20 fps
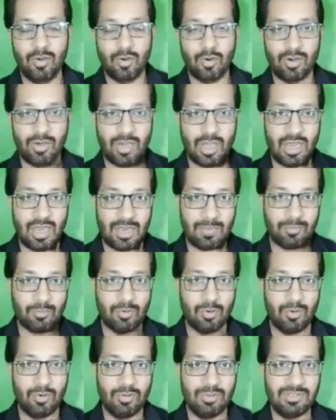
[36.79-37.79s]
और
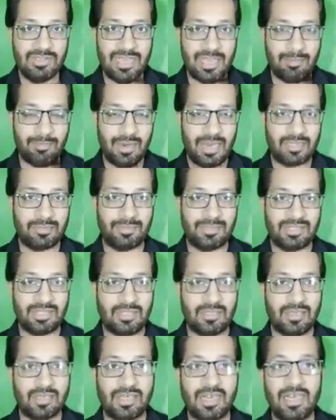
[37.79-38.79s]
आपको ये बात
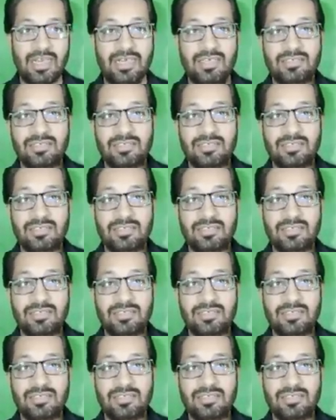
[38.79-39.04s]
बताना कि